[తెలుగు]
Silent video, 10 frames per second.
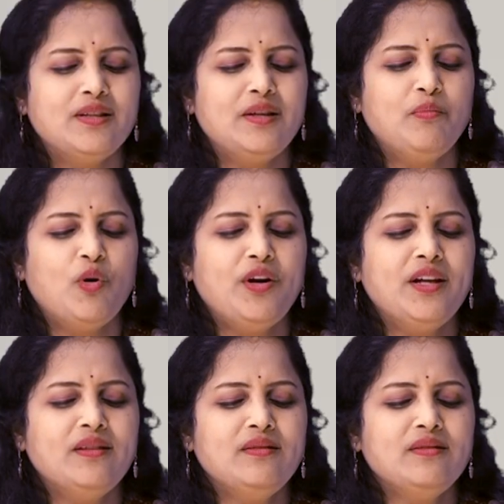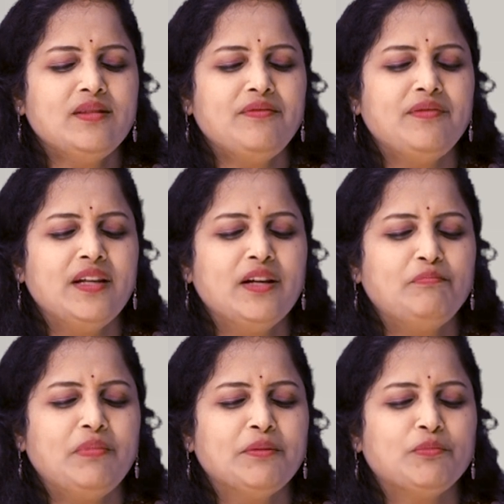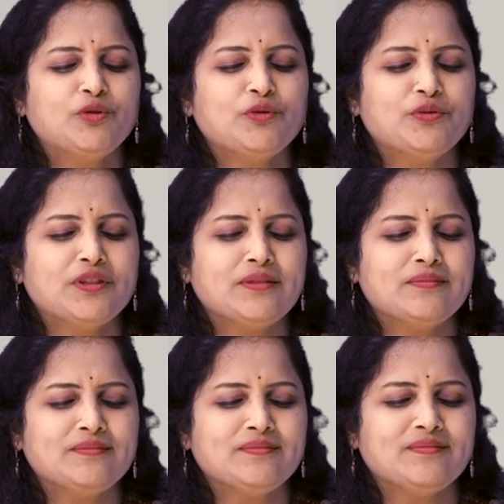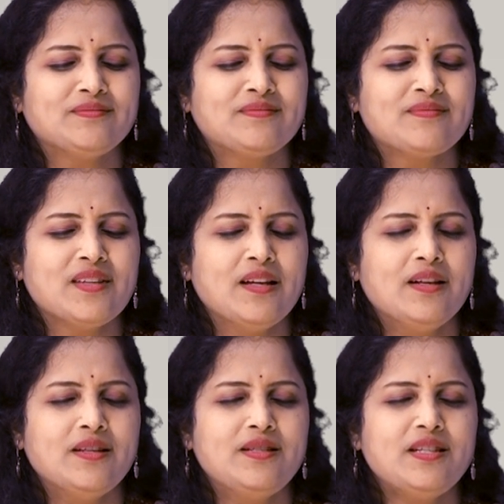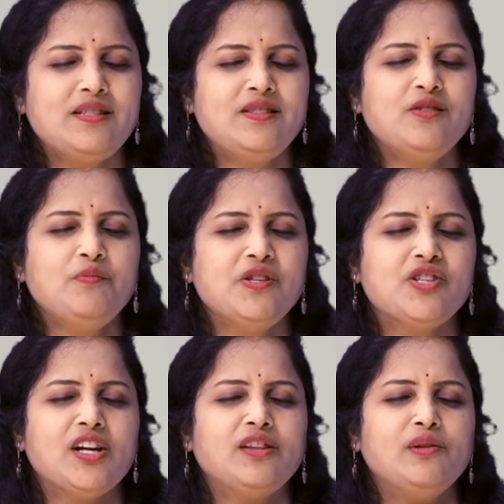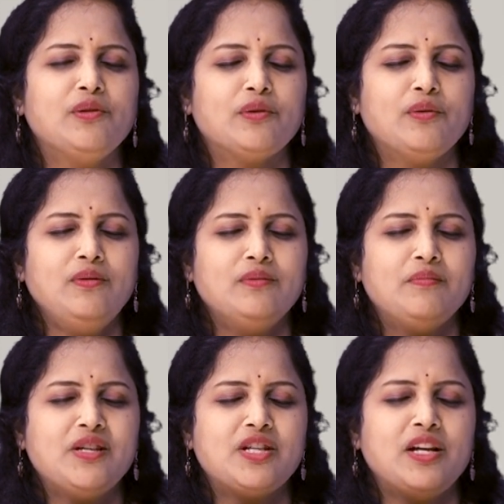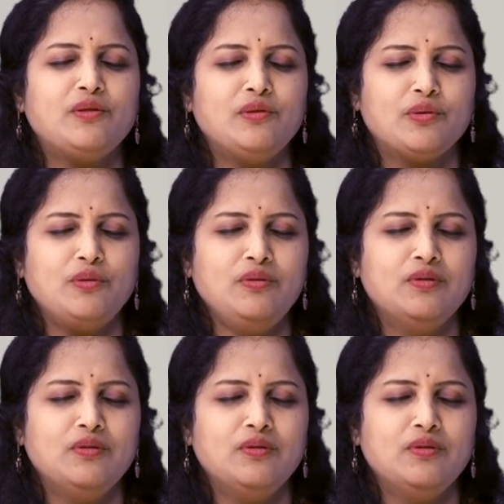ఈ బాడీ అంతా ఫిల్అప్ అయిపోతుంది జస్ట్ మీ చేతులతో మీ చేతులతో